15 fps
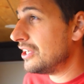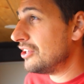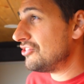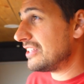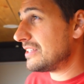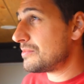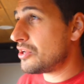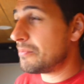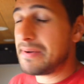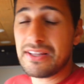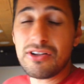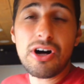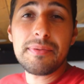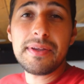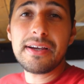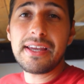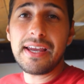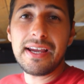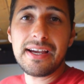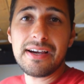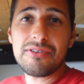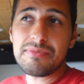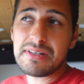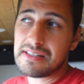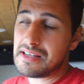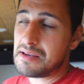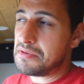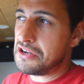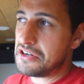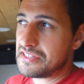Já estamos ao pé de Óbia, que é uma,
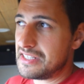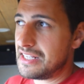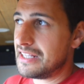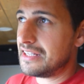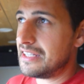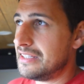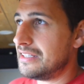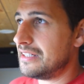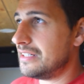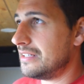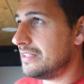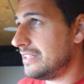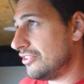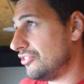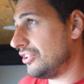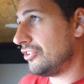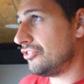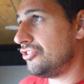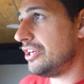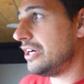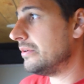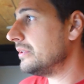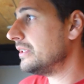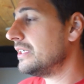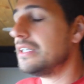a maior cidade aqui da, desta região.